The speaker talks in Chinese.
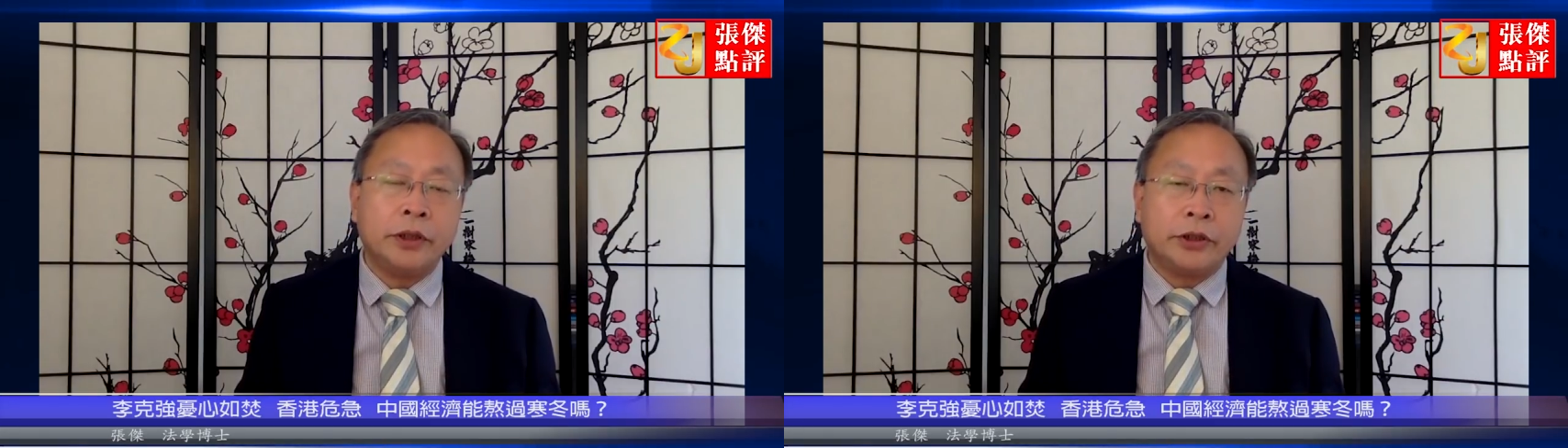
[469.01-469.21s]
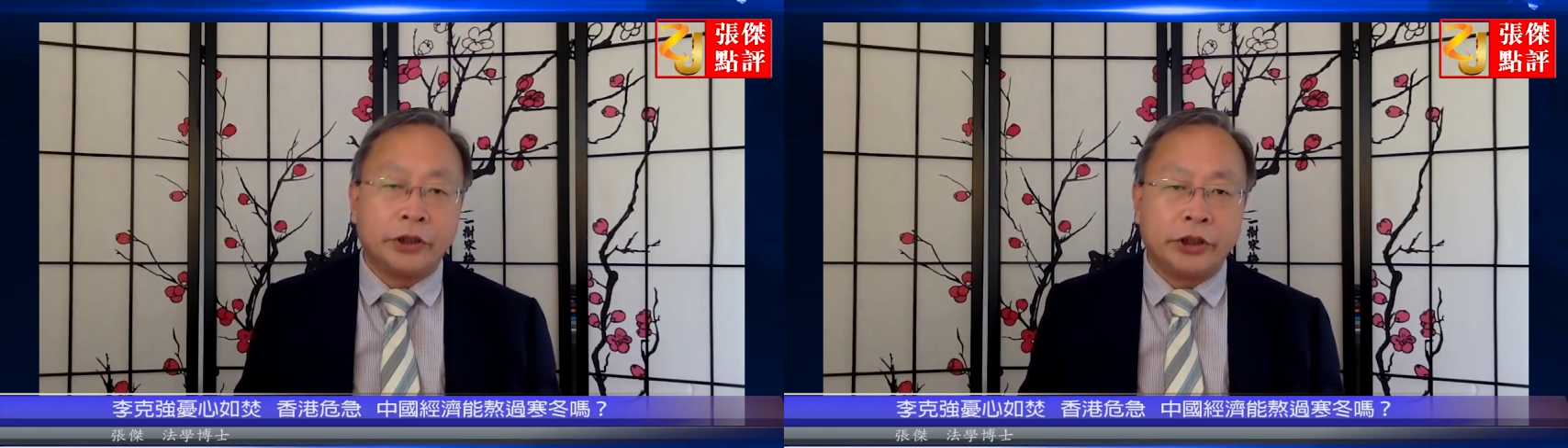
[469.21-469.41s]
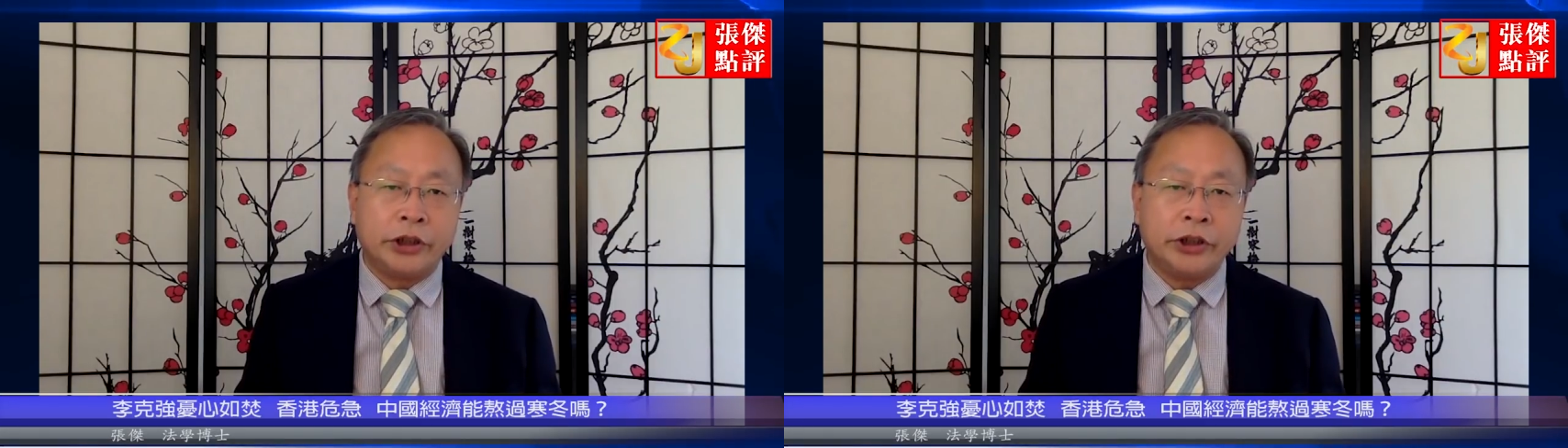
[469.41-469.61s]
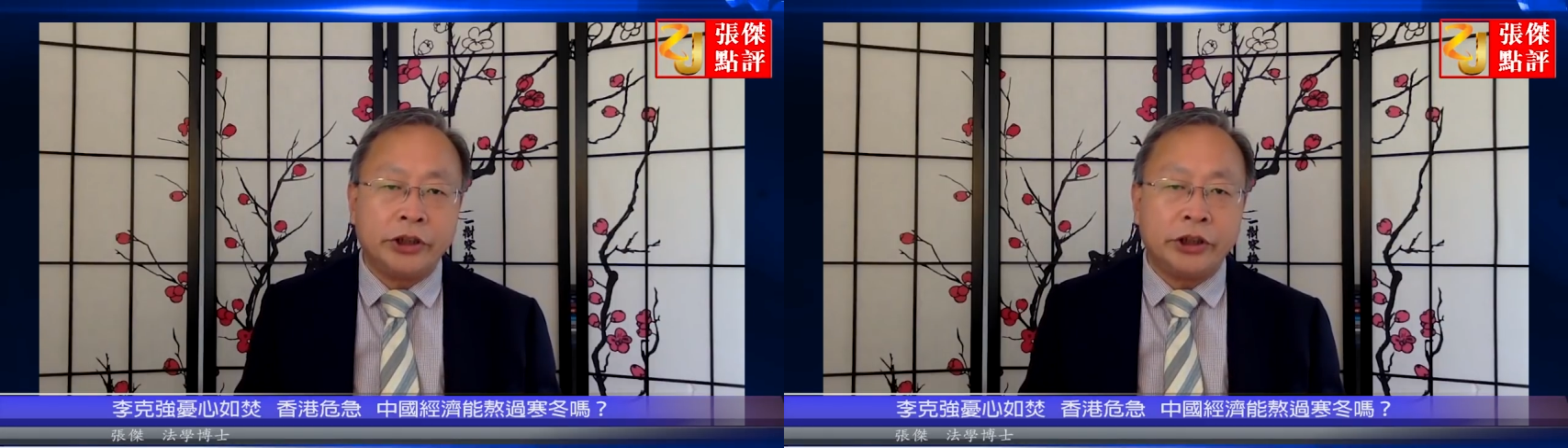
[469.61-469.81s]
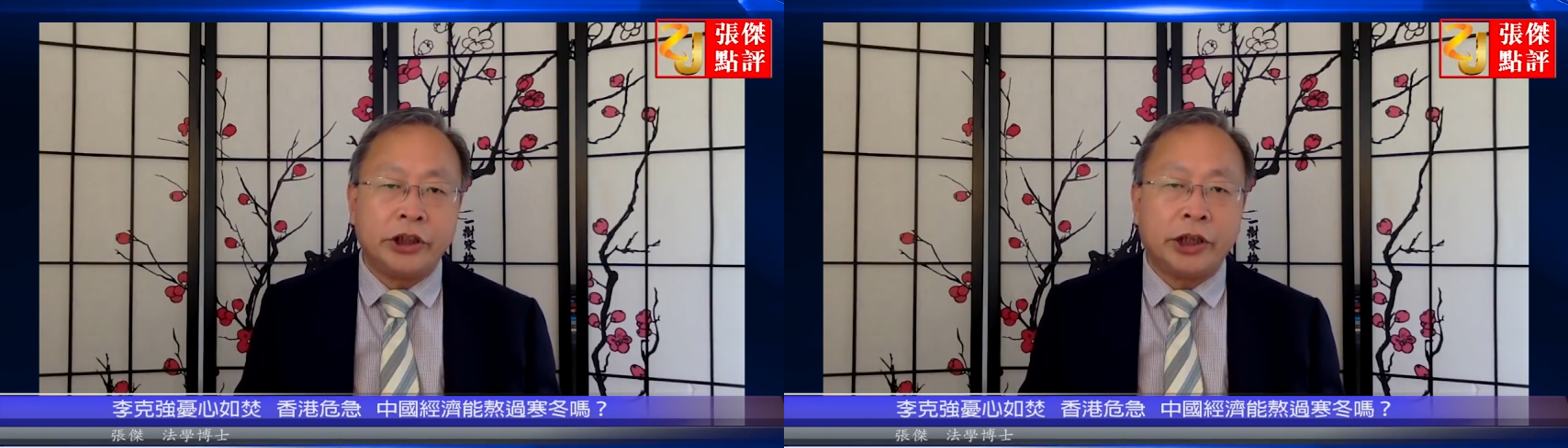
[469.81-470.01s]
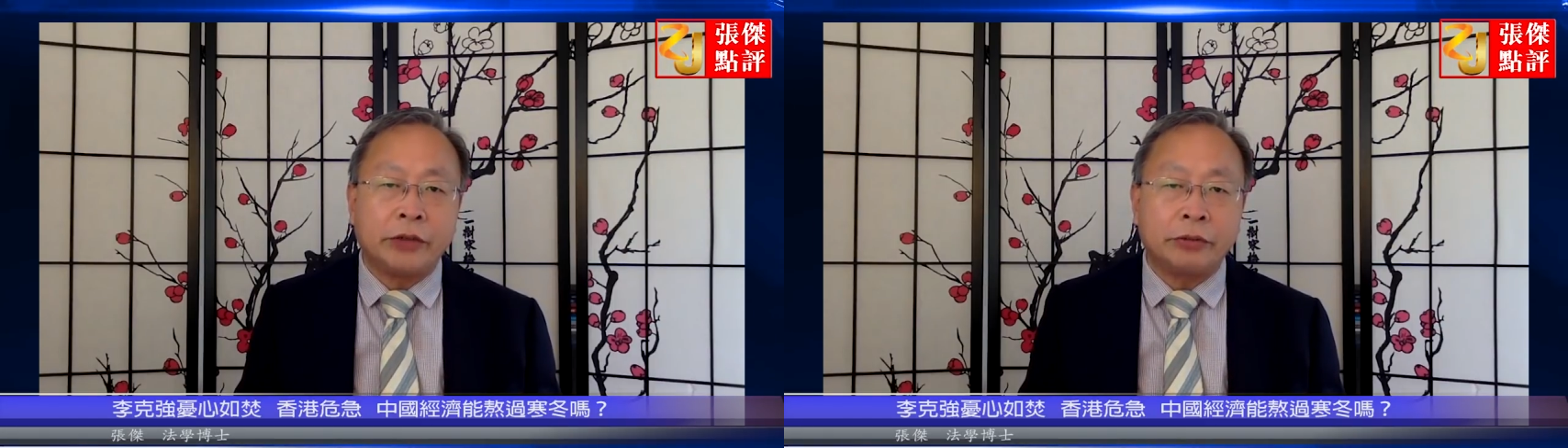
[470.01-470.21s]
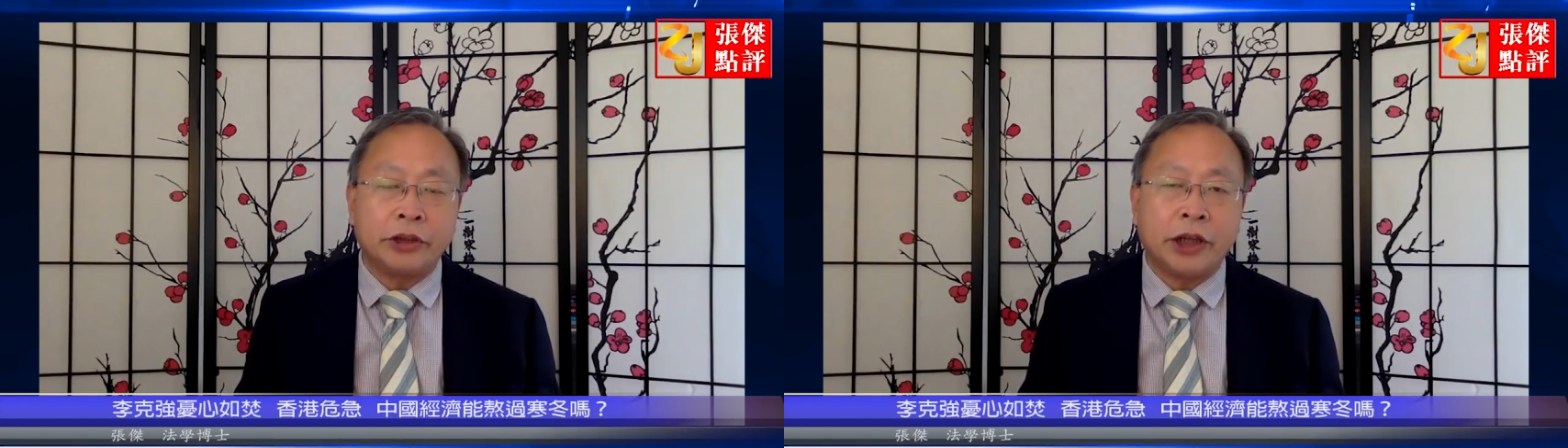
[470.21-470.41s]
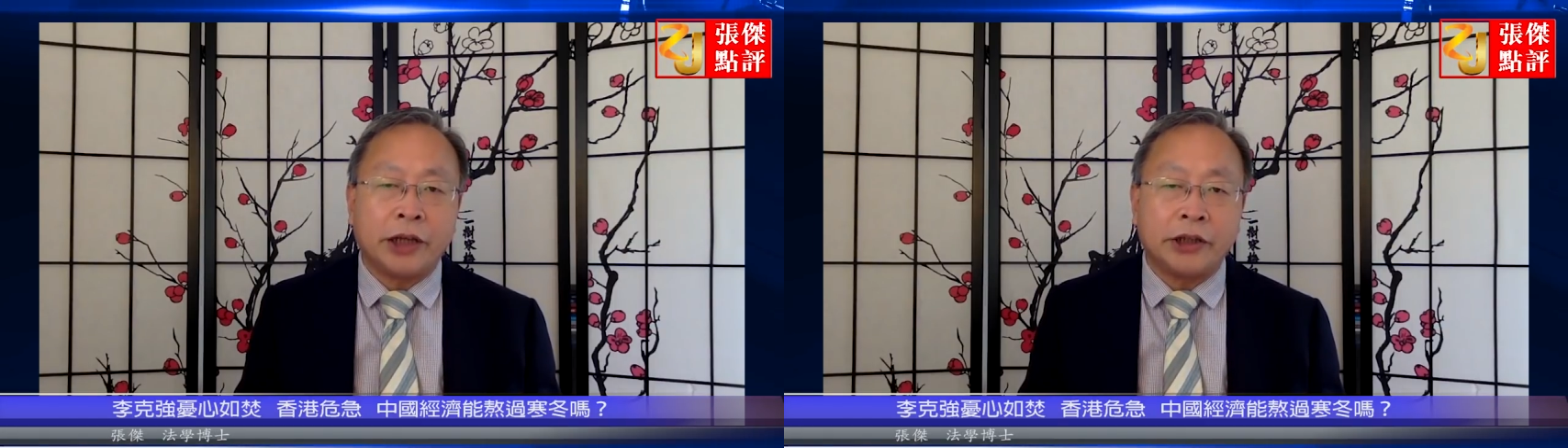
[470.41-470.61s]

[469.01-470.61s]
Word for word: 是经济加速下